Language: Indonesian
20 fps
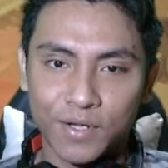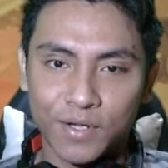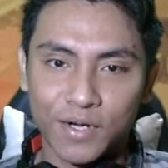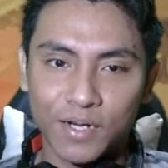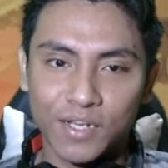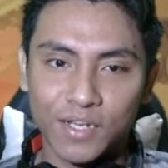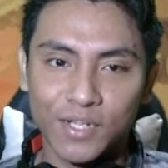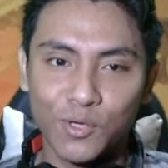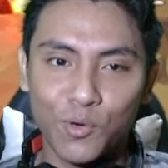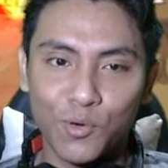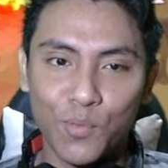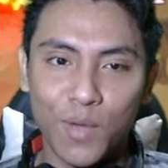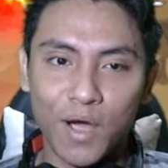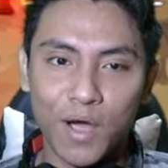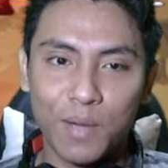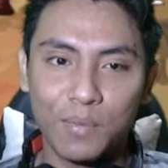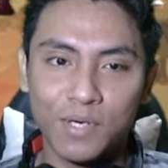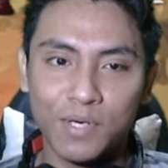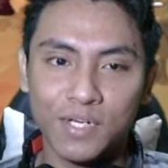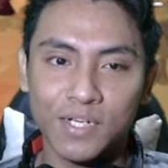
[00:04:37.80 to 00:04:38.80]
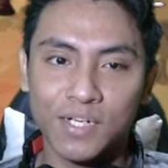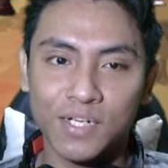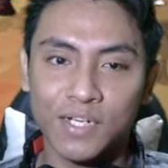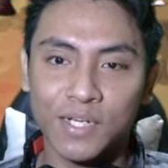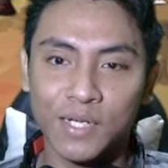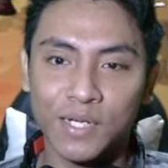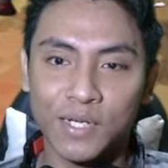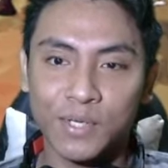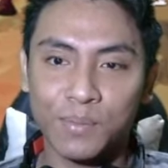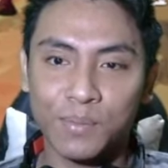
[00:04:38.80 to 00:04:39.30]
Riuma
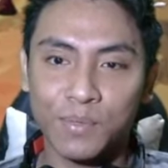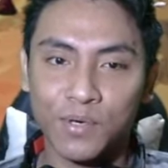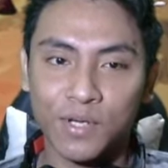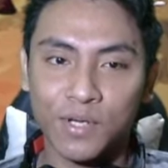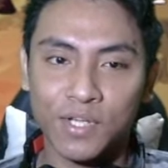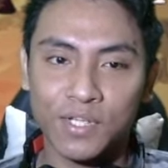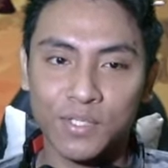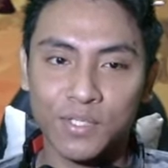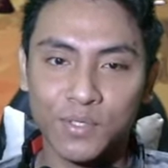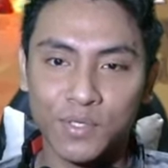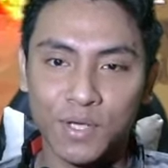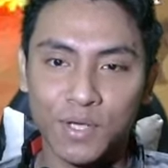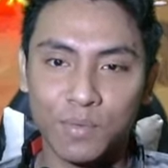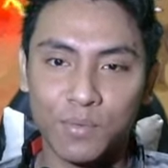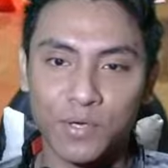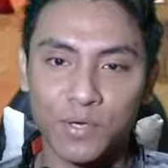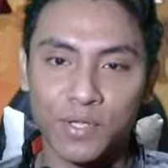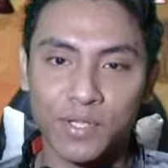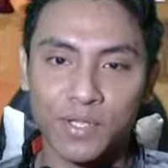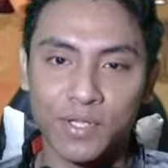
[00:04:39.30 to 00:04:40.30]
boy boleh juga boy